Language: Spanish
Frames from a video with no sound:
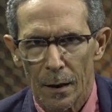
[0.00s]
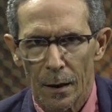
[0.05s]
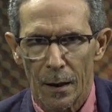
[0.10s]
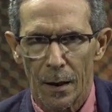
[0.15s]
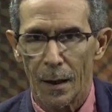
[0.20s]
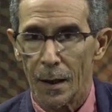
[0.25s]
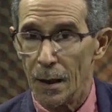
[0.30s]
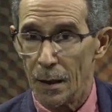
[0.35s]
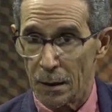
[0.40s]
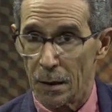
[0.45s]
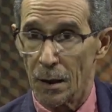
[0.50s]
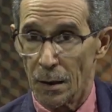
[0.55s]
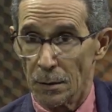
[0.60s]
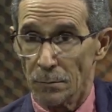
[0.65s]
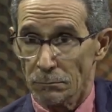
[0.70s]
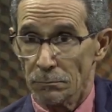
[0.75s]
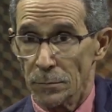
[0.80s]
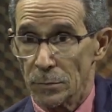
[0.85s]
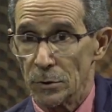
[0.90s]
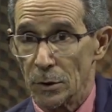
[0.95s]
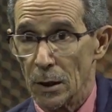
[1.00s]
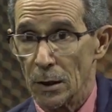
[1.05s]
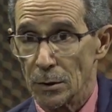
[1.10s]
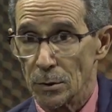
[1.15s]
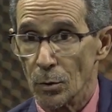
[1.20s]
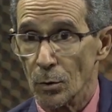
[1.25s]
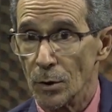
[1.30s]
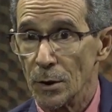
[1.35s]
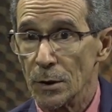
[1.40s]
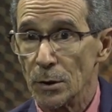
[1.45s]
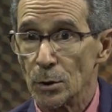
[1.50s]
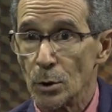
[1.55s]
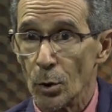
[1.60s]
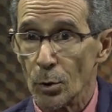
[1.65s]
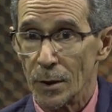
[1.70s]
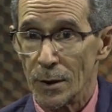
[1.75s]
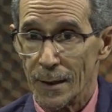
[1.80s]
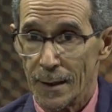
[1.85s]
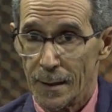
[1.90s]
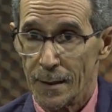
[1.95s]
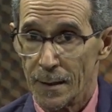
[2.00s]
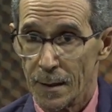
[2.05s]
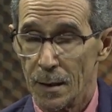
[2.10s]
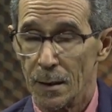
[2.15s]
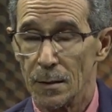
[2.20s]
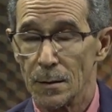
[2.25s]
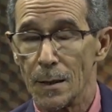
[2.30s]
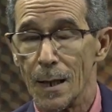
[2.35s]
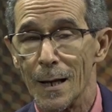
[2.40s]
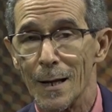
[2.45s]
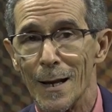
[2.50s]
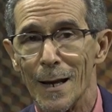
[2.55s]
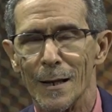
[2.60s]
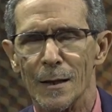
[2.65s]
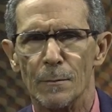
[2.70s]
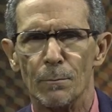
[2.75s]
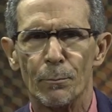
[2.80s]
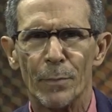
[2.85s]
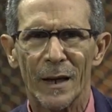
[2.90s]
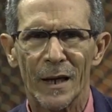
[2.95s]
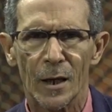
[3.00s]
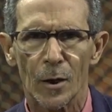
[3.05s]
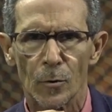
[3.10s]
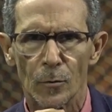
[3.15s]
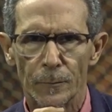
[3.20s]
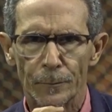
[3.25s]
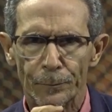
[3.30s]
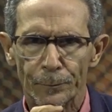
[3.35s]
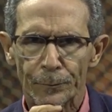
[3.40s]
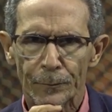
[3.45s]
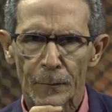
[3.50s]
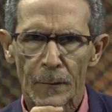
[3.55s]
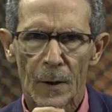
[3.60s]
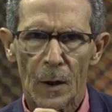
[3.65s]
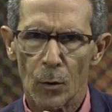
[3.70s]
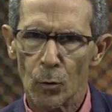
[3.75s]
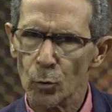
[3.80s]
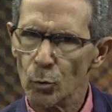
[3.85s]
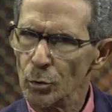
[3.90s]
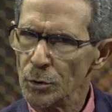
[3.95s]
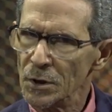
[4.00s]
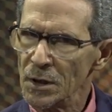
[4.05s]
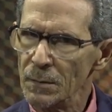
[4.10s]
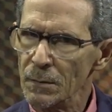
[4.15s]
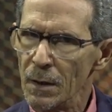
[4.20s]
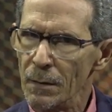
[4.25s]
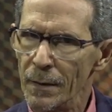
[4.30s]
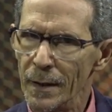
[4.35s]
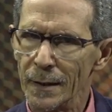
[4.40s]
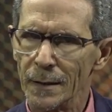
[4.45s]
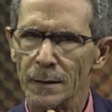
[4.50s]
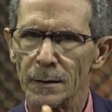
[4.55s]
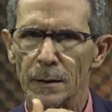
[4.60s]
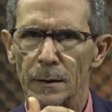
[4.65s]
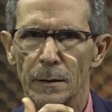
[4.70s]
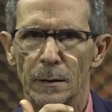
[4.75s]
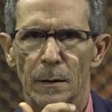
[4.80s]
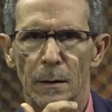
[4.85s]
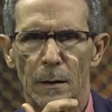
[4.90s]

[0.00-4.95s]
que, son históricas, que están ahí. Pero últimamente,